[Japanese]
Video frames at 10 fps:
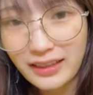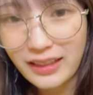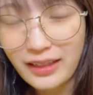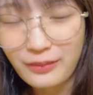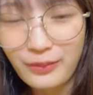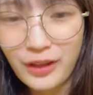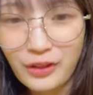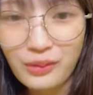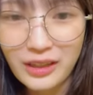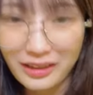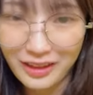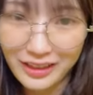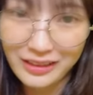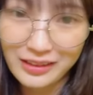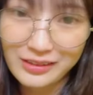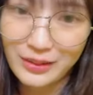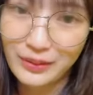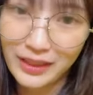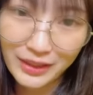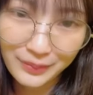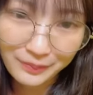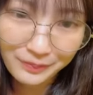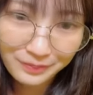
ねまあ伸びたらいいですよね